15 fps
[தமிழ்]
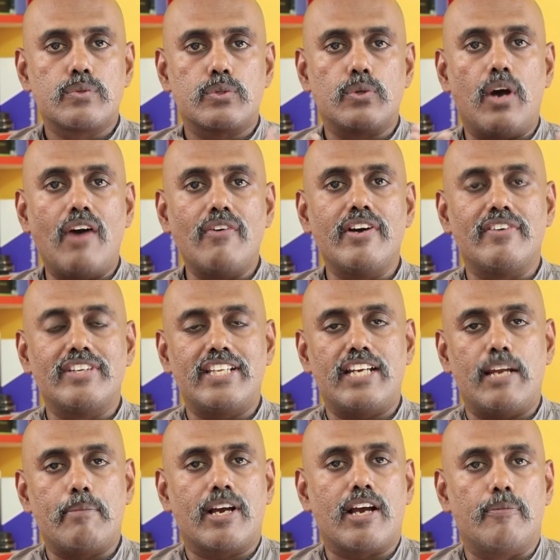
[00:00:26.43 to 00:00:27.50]
ஸோ அவங்க வந்து
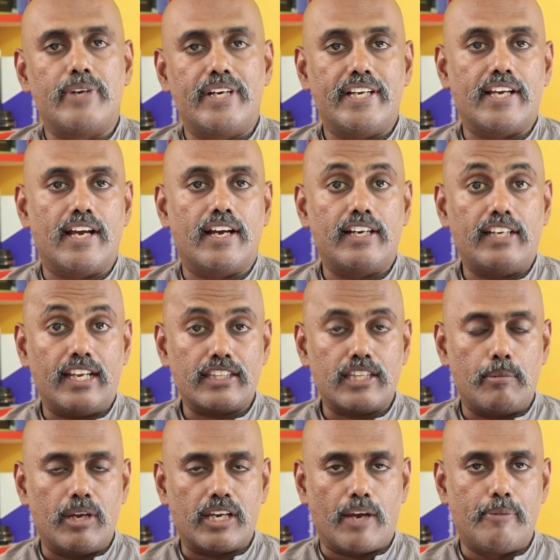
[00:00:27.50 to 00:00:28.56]
நம்ம கம்யூனிட்டிக்காக டெக்
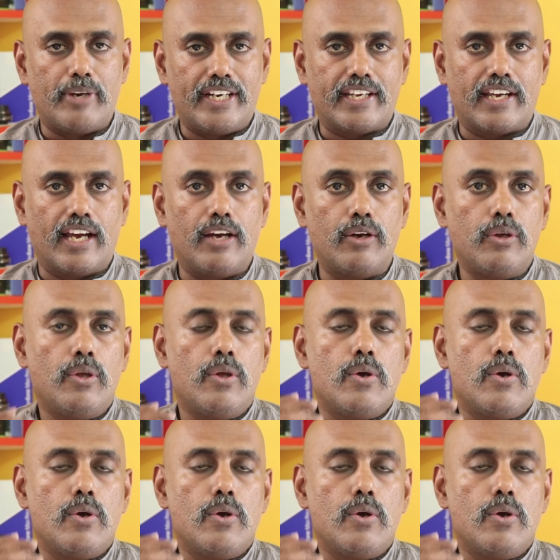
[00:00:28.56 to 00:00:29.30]
தமிழ் கம்யூனிட்டிக்காக